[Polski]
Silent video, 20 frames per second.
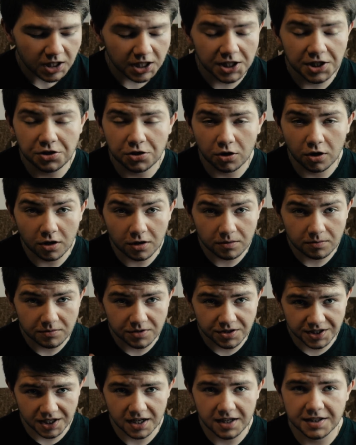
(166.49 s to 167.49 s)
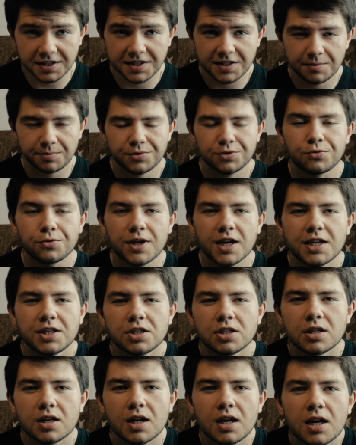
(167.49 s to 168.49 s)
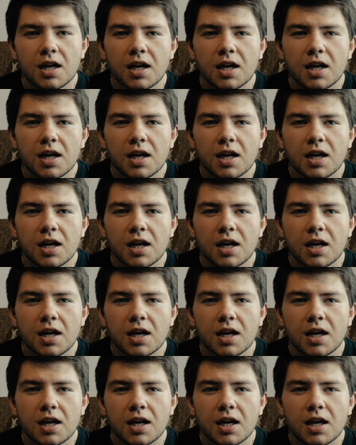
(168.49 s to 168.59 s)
i to zaakceptujesz,